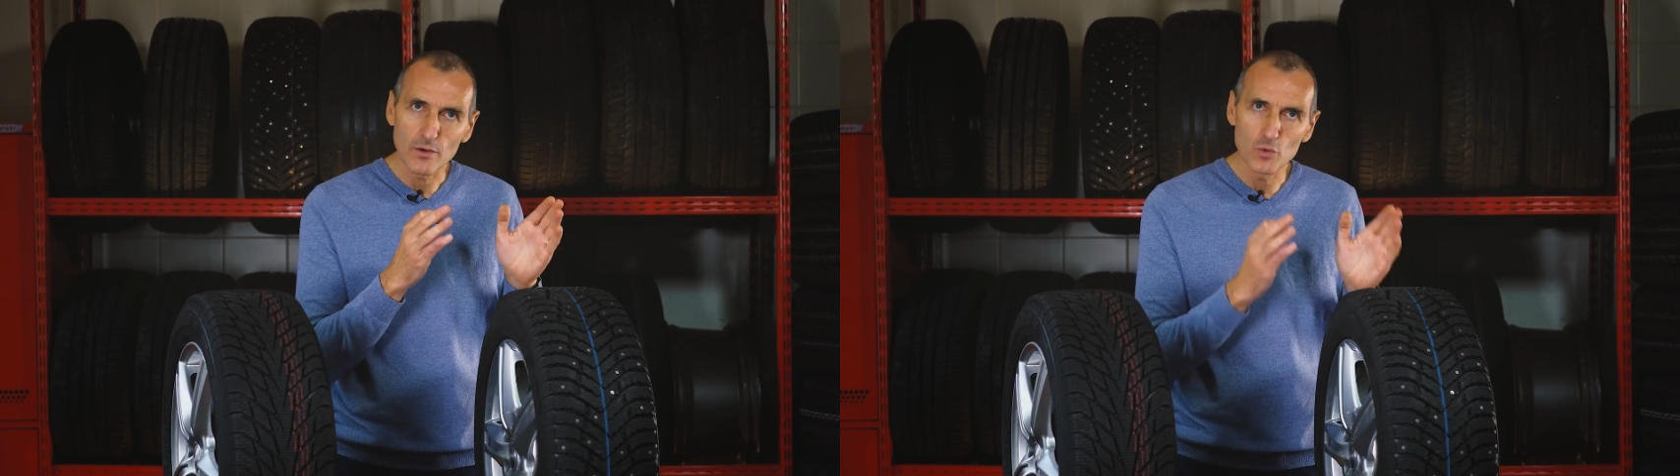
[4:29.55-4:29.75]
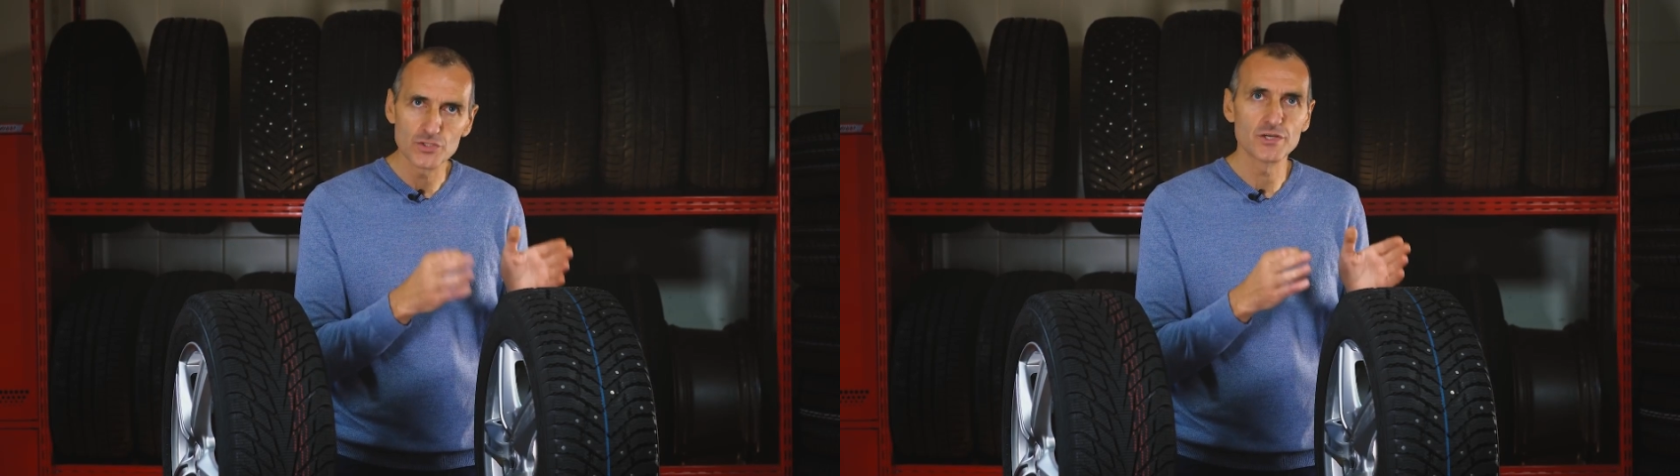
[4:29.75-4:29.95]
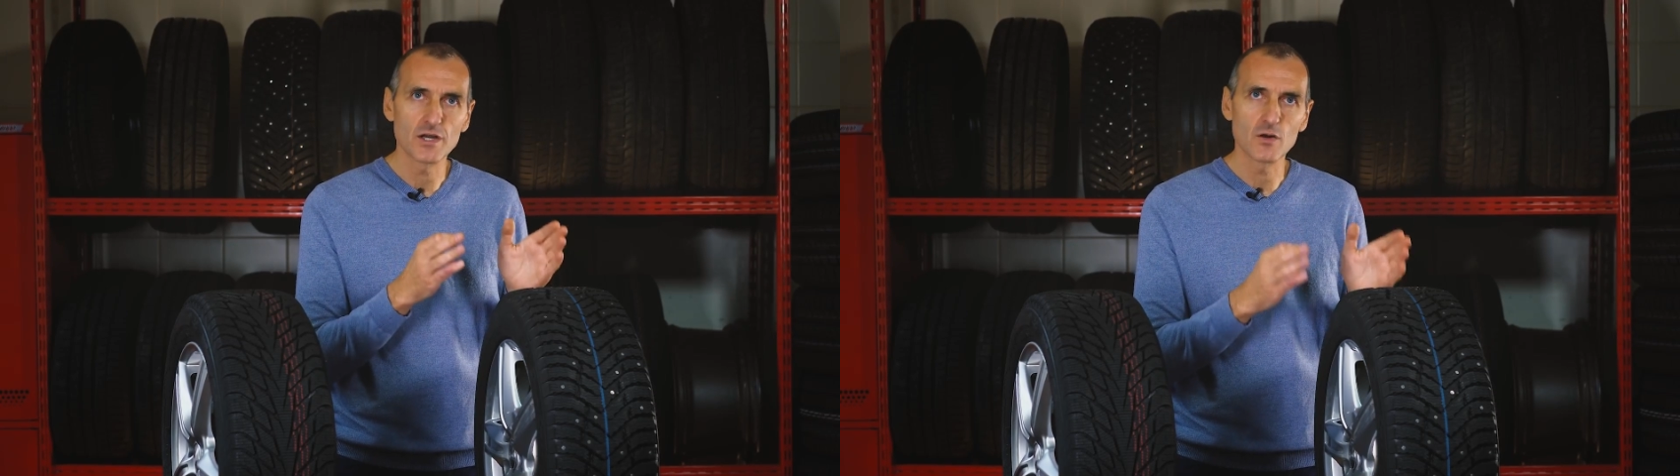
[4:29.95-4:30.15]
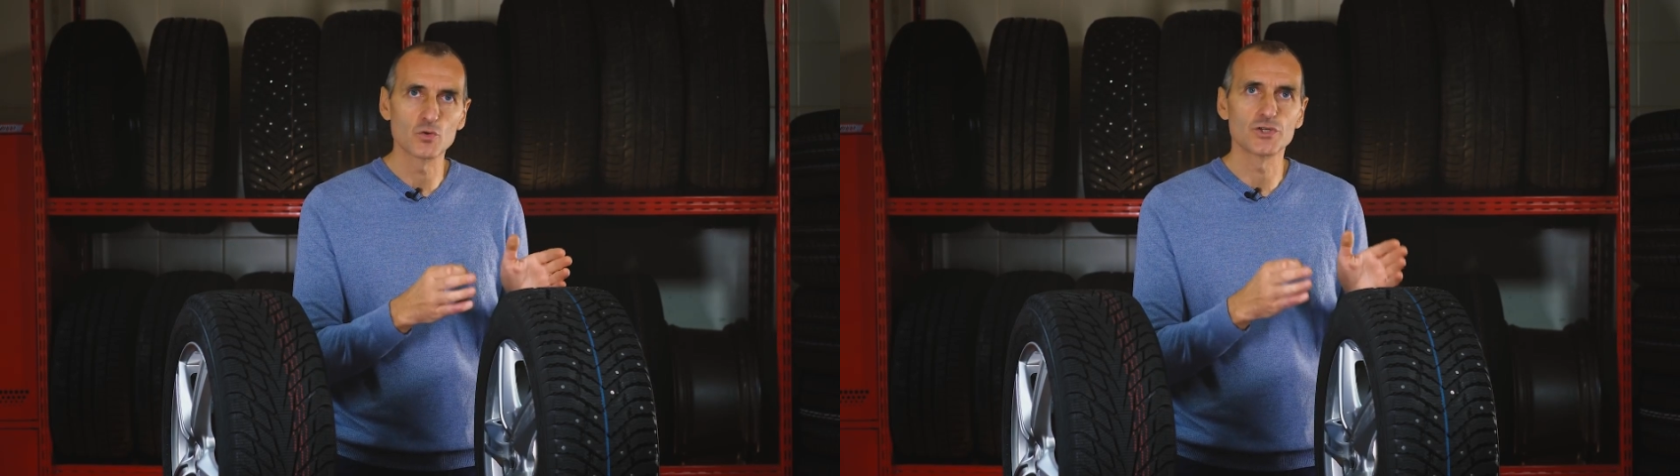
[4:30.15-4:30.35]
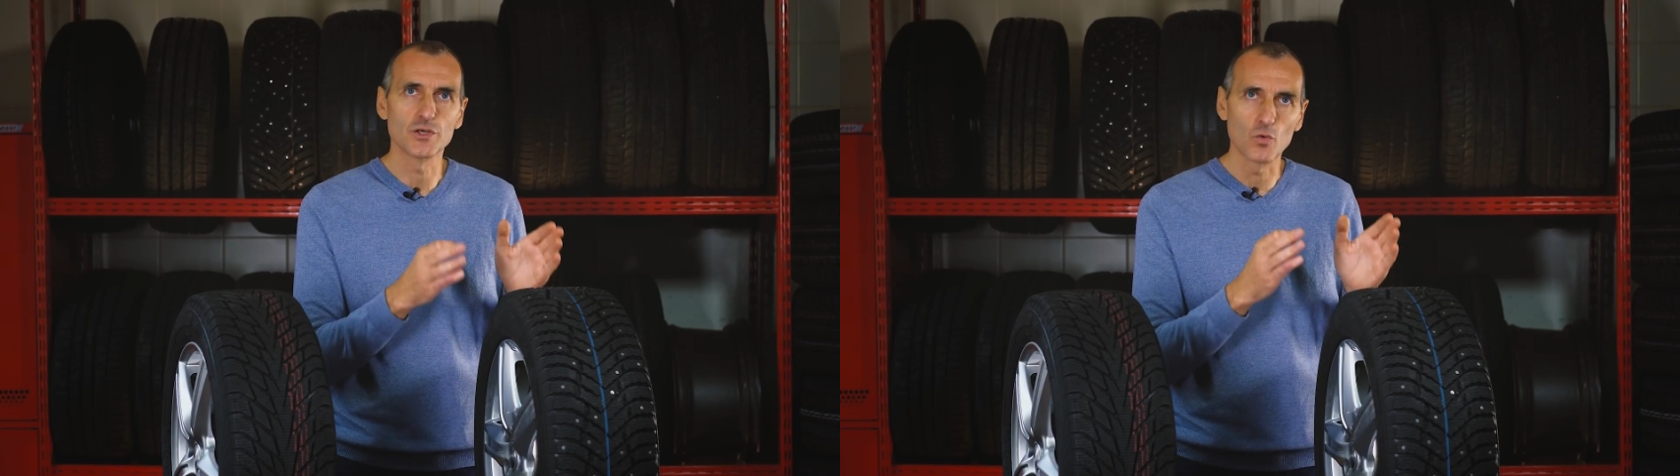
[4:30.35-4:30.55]
очень
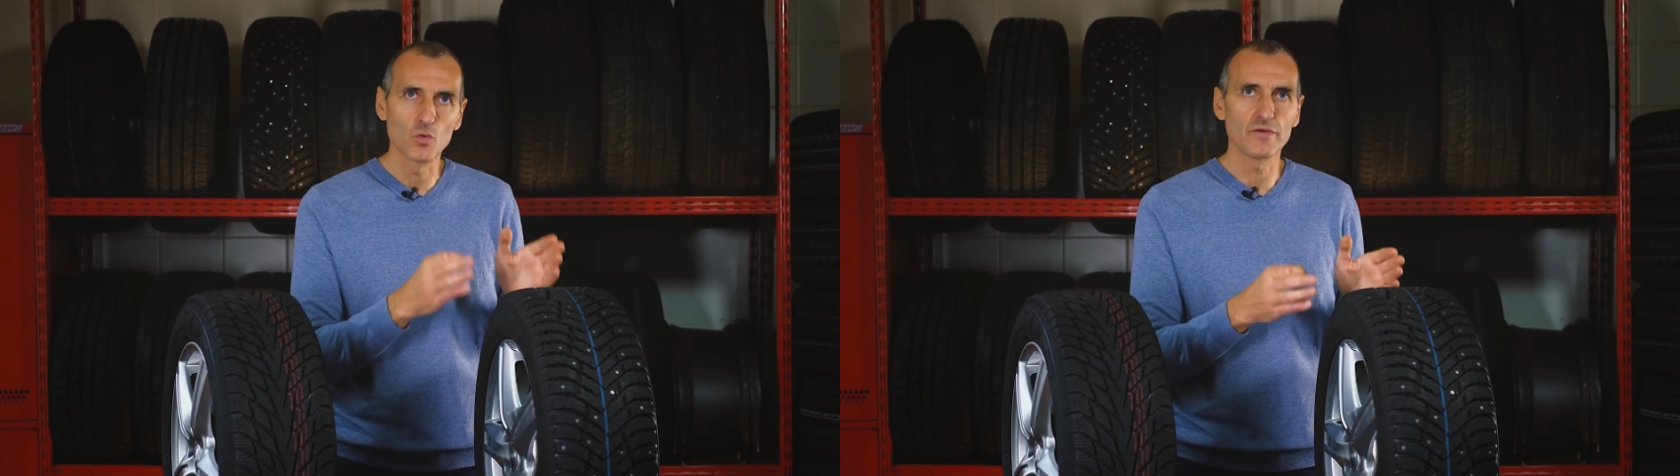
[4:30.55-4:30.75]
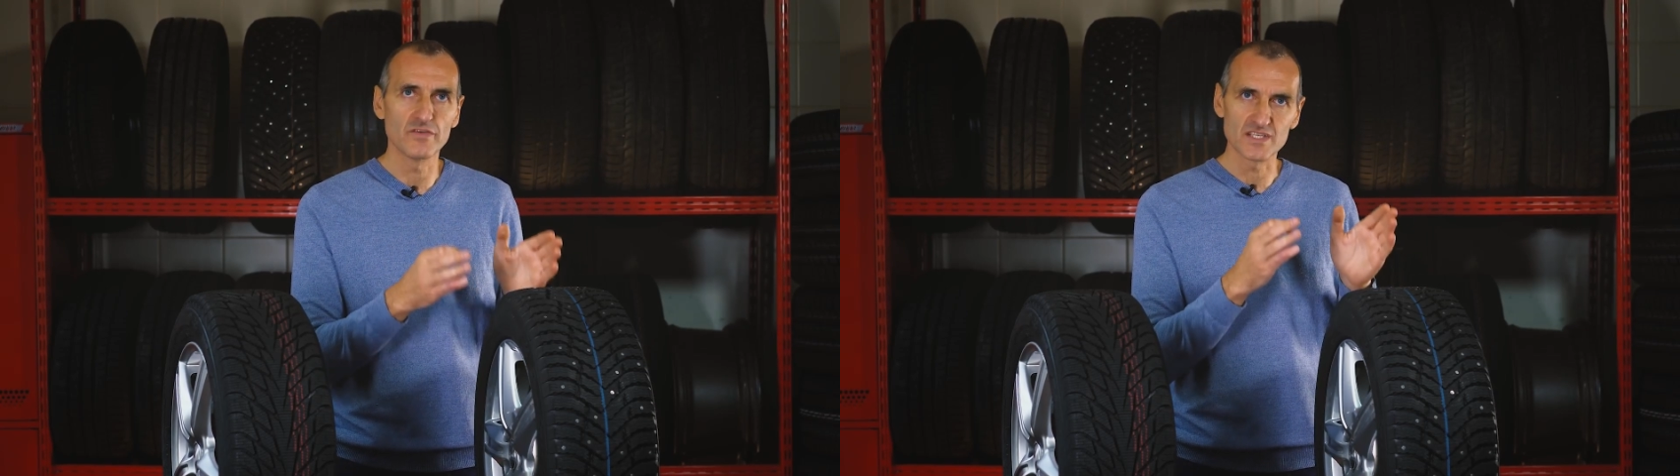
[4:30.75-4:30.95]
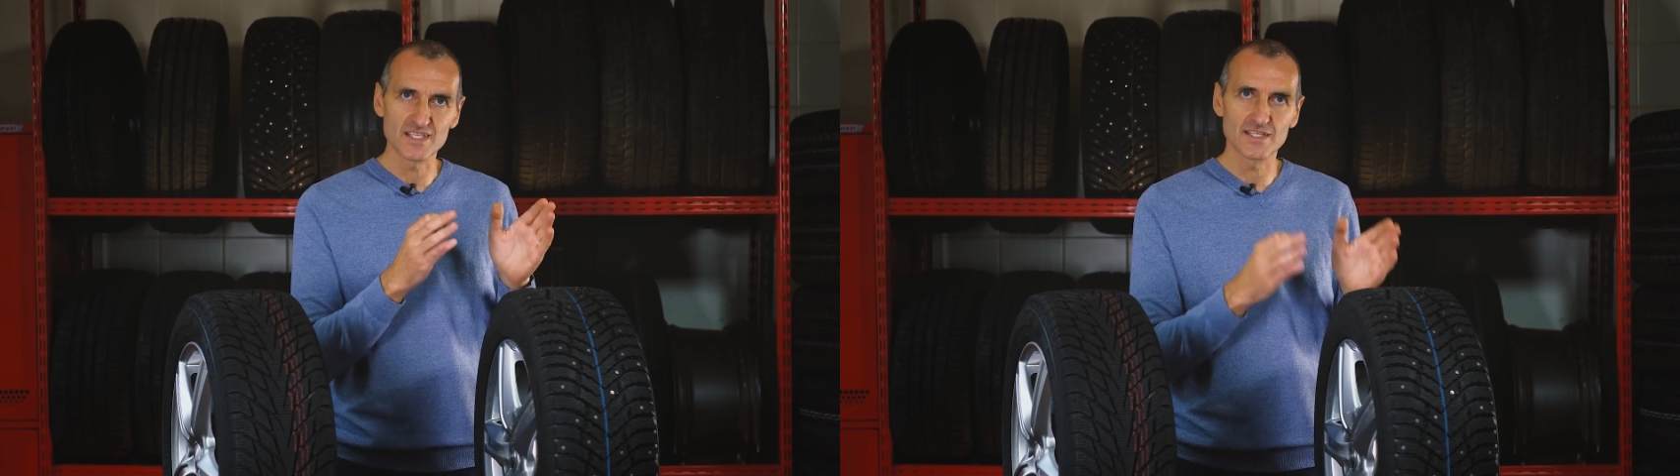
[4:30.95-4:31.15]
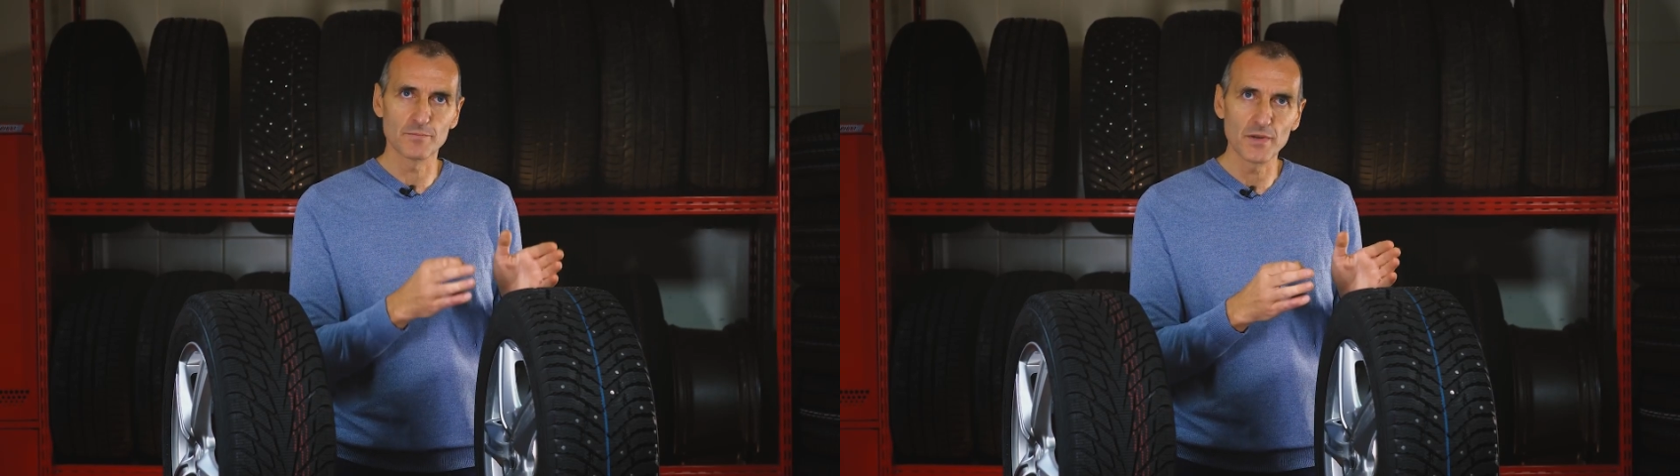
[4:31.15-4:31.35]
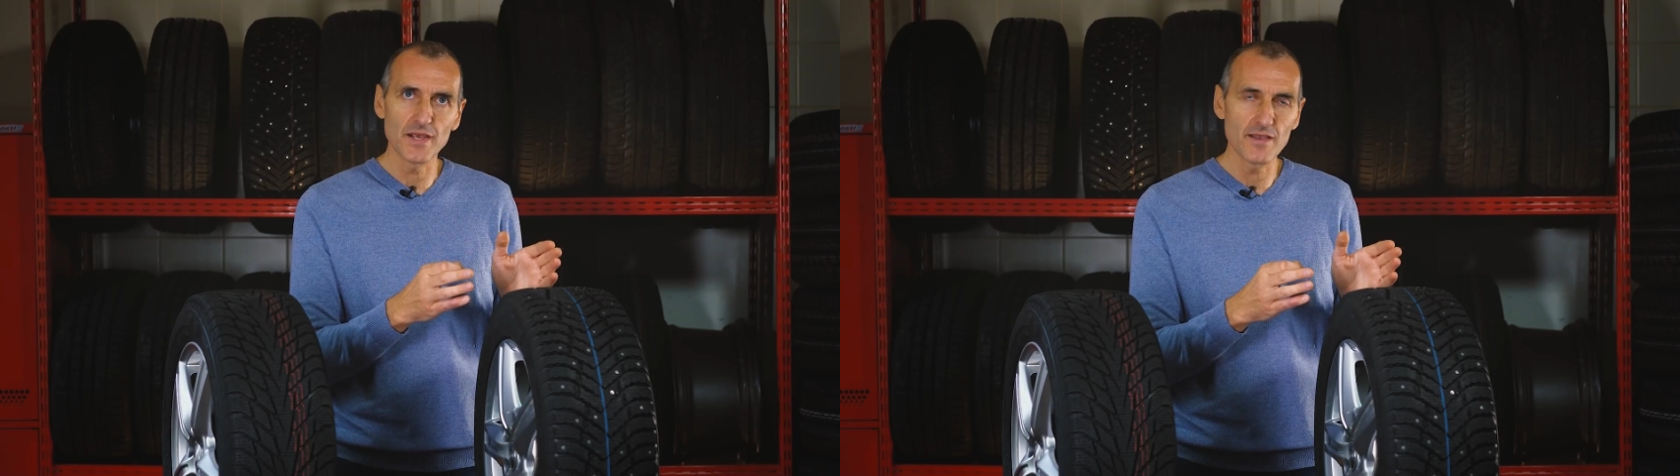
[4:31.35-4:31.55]
хороший уровень
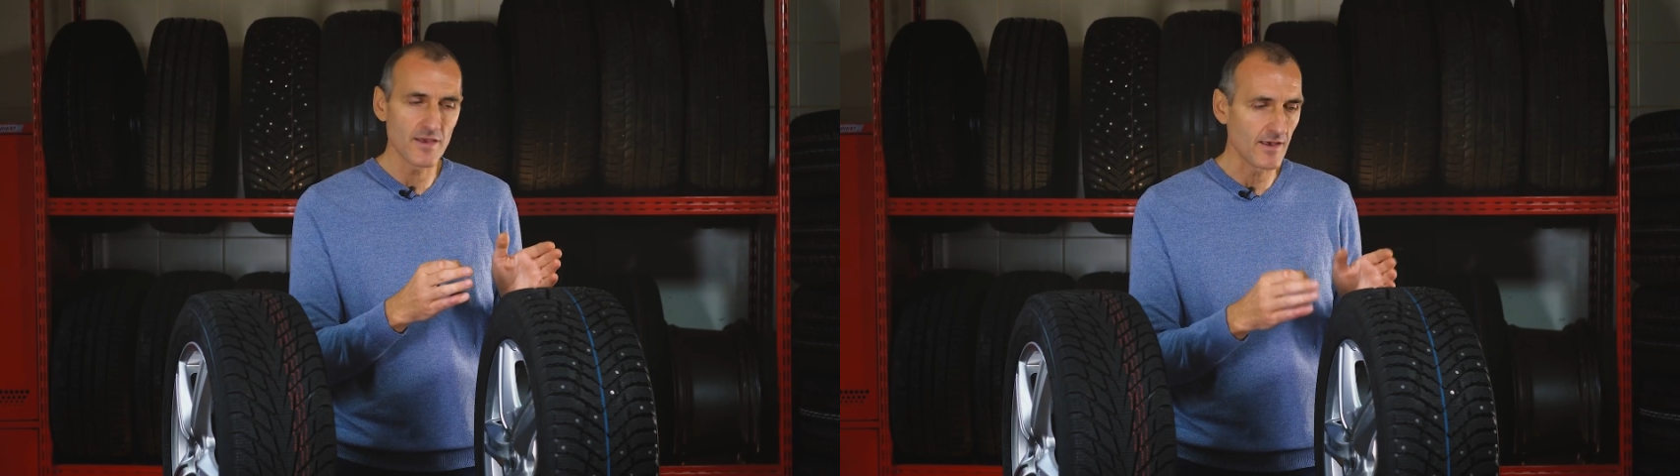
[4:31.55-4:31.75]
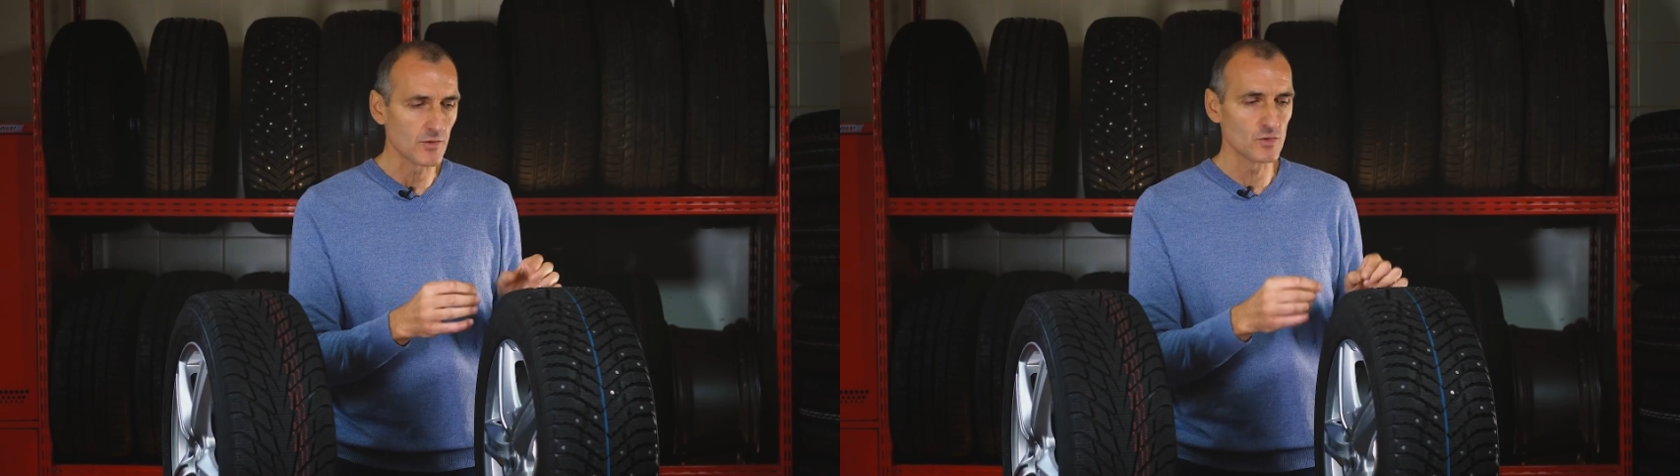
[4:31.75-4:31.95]
сцепления,